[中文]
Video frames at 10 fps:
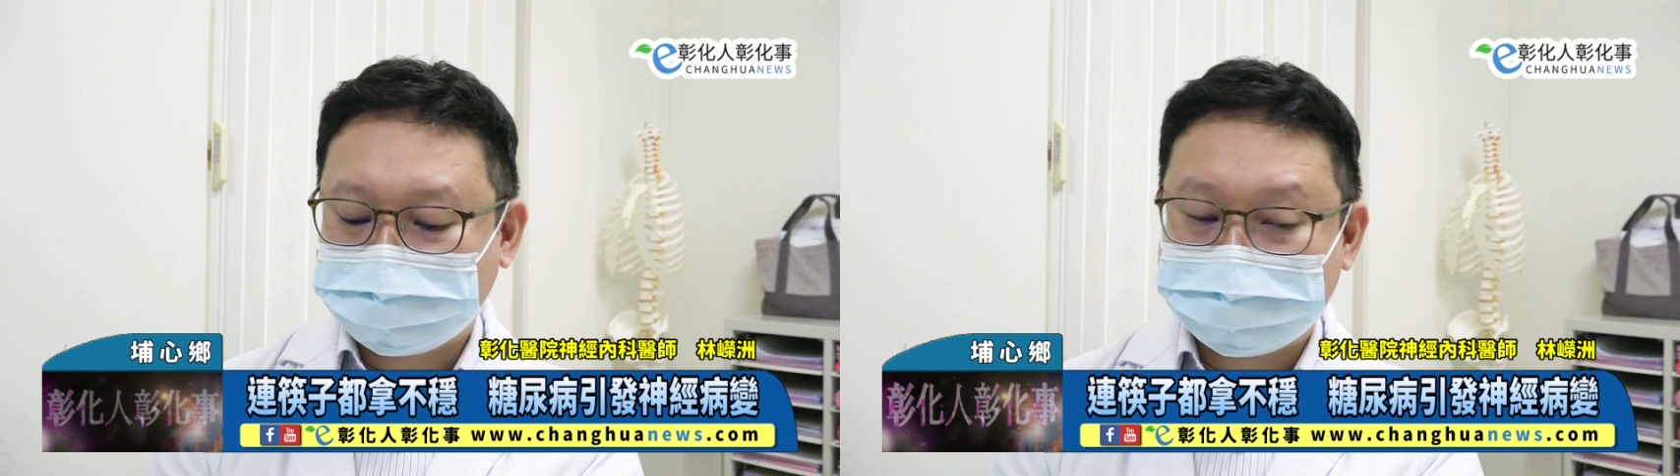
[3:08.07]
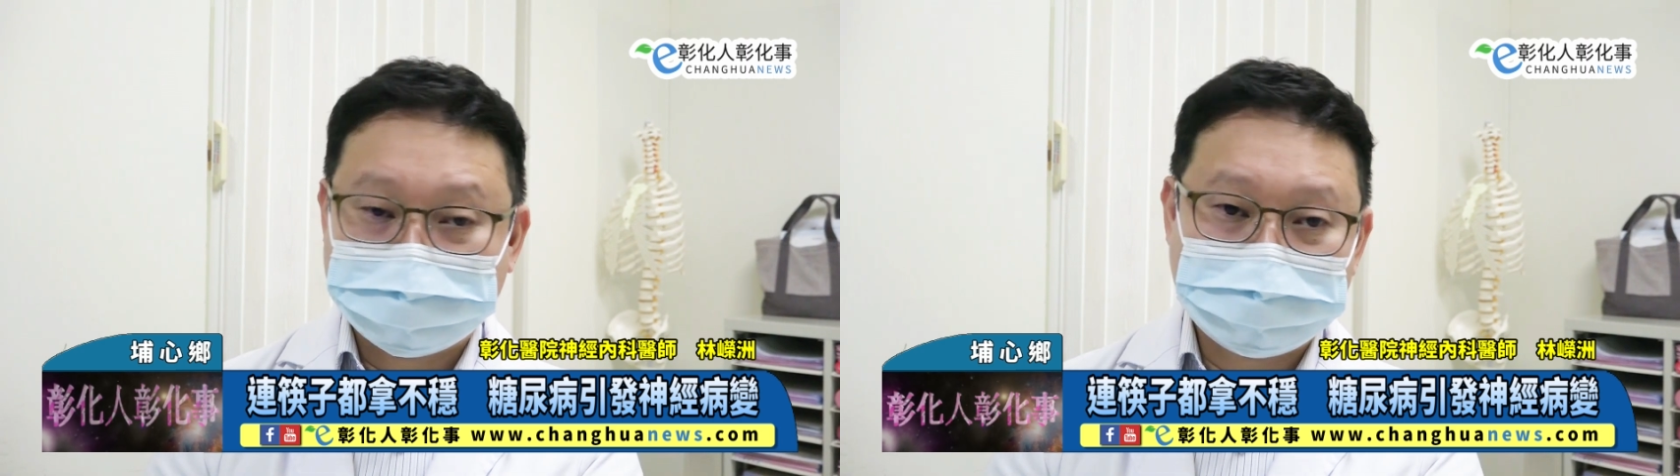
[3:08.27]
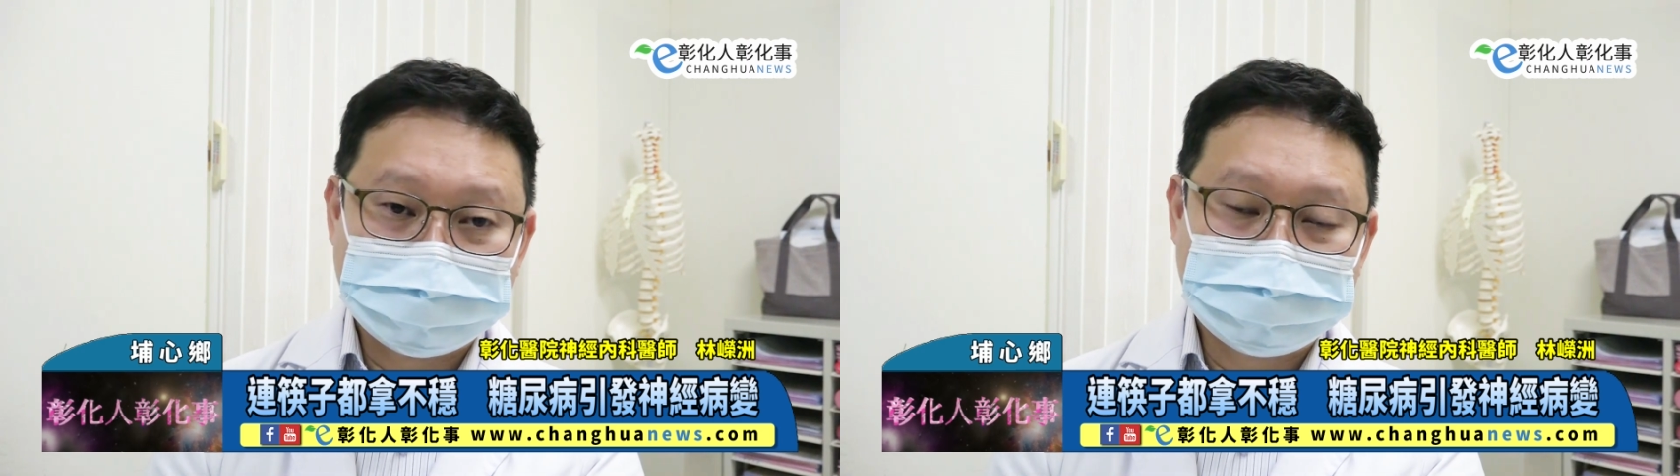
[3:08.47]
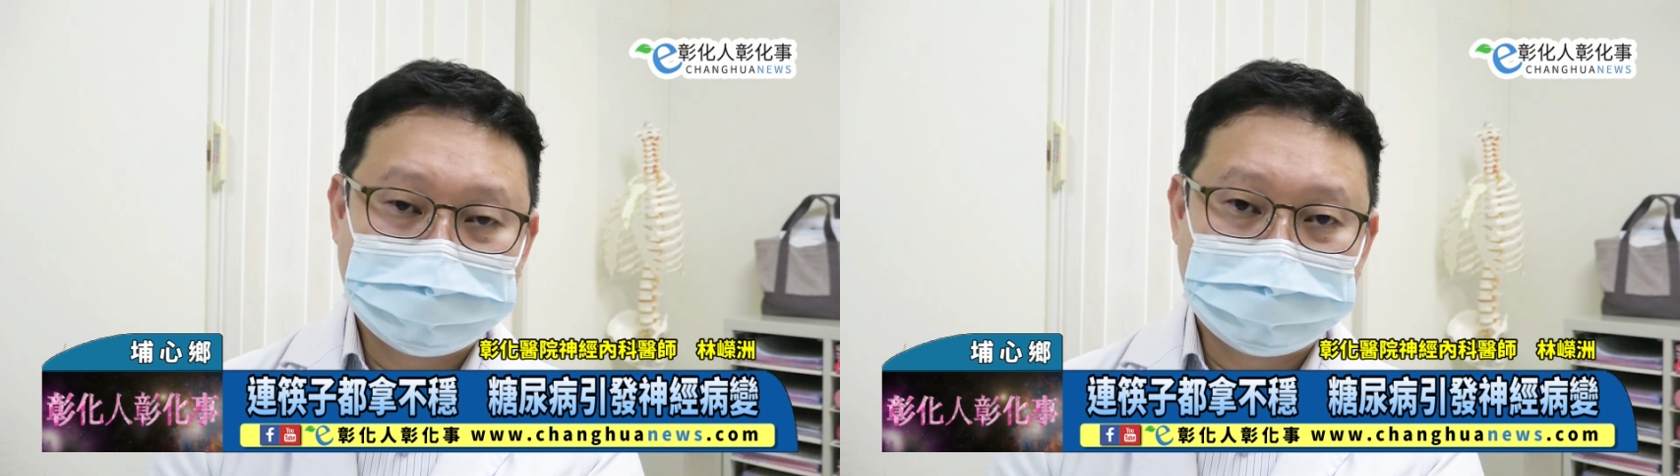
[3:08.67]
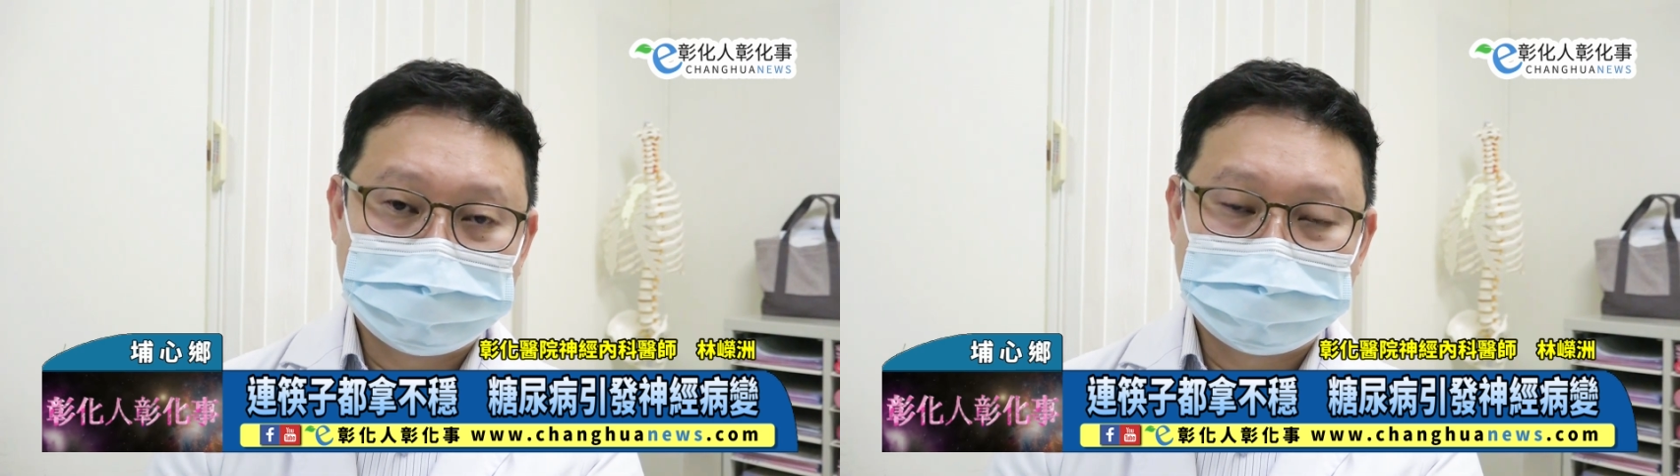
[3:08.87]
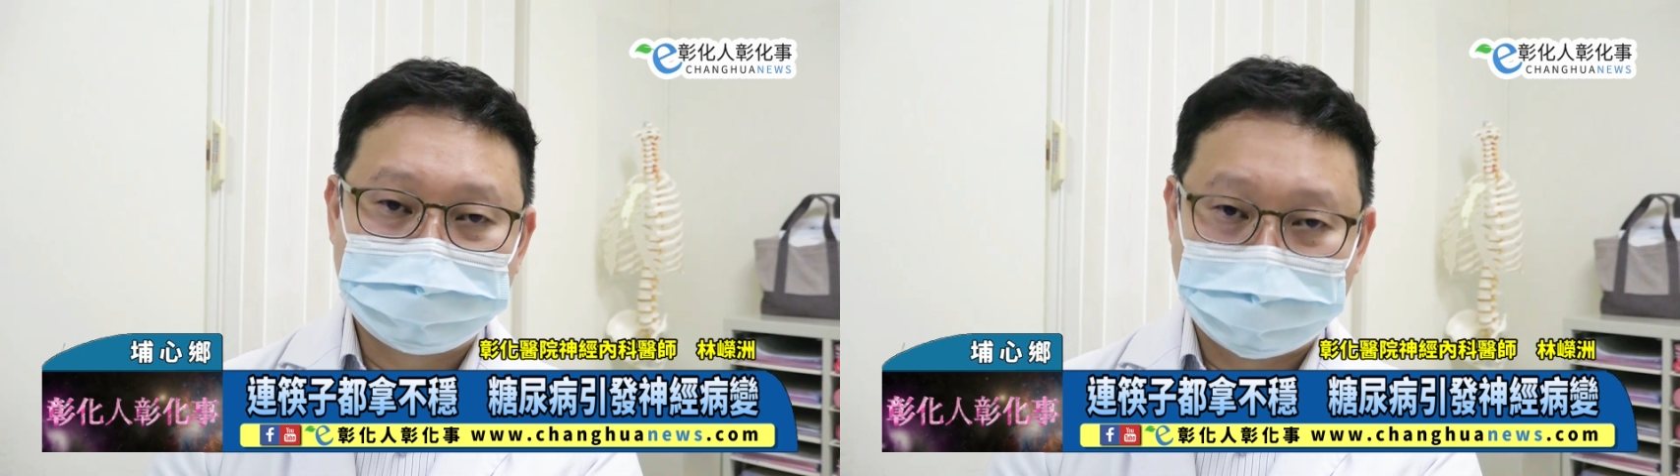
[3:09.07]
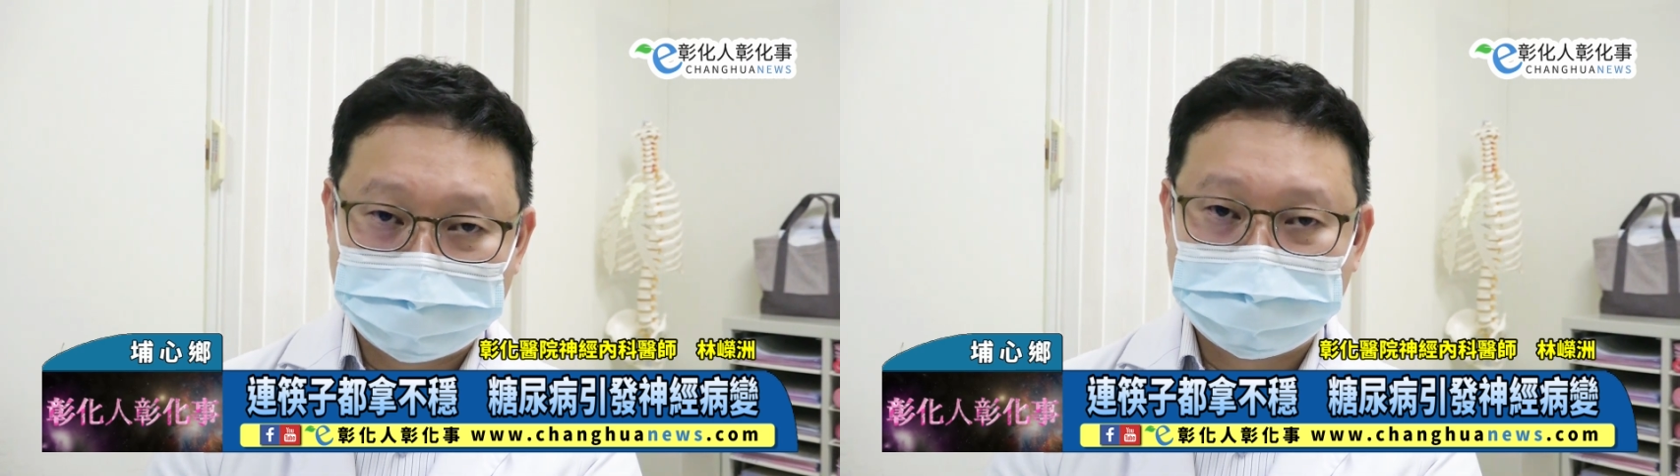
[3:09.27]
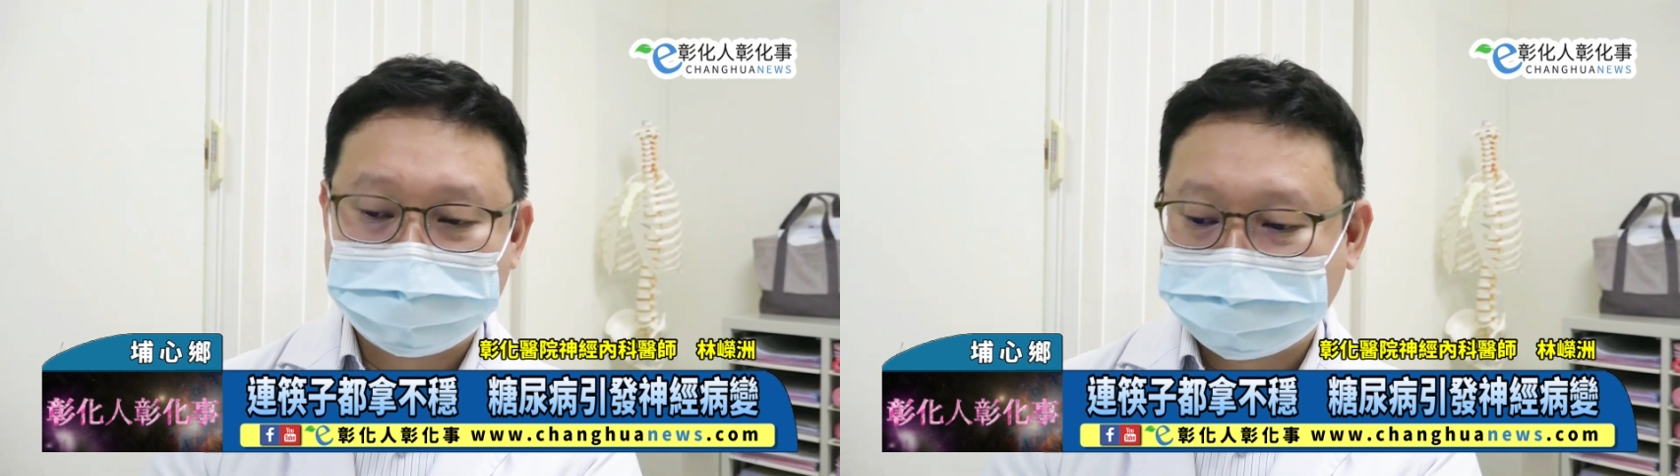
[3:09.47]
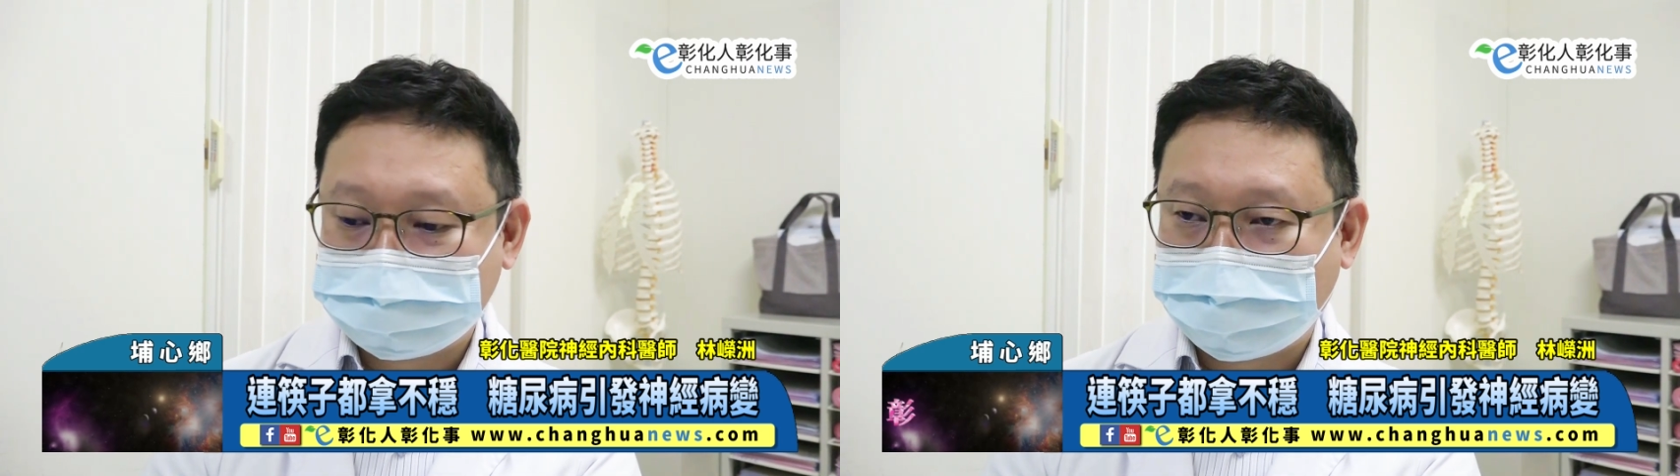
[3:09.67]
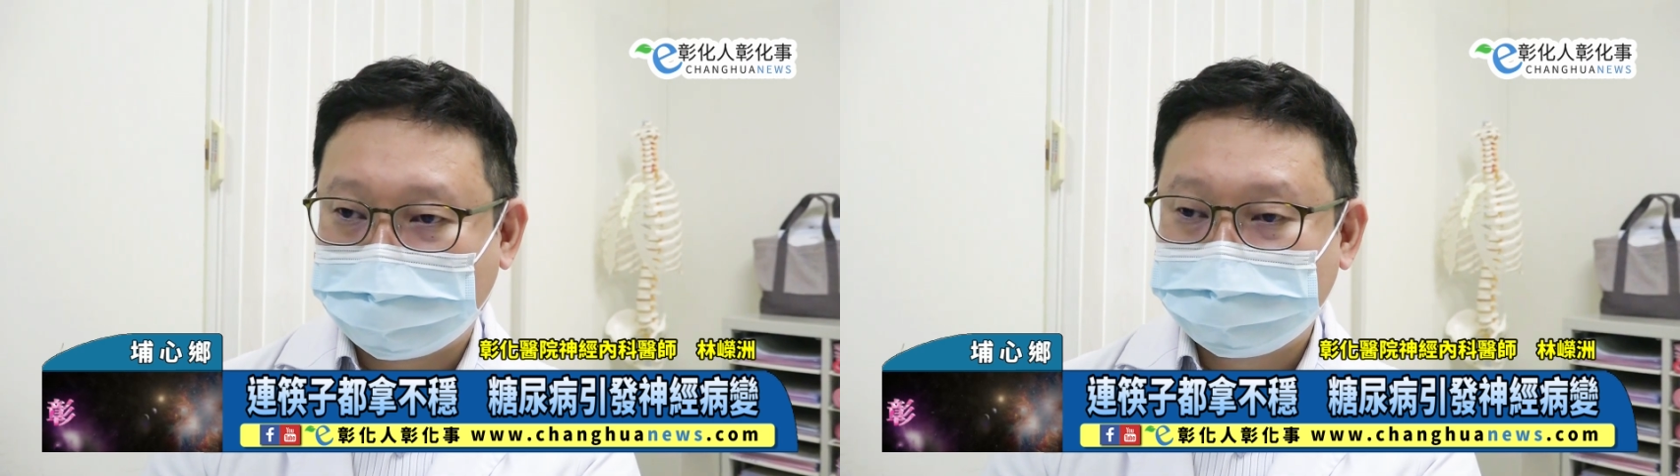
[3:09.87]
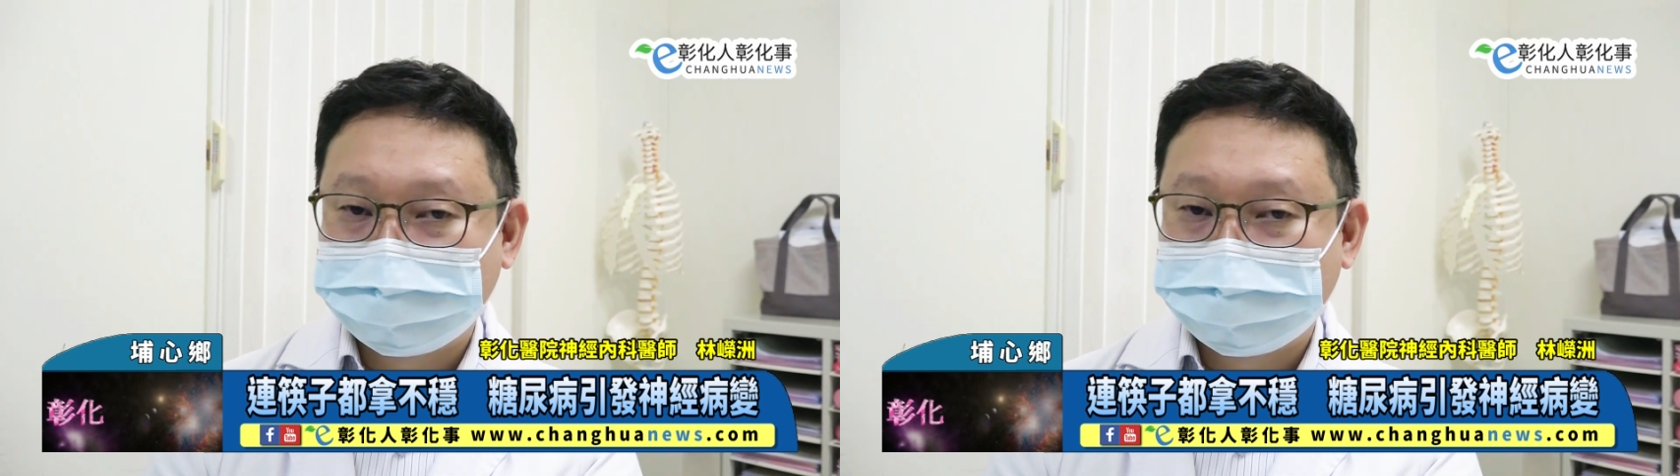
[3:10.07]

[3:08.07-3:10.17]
神经传导检查，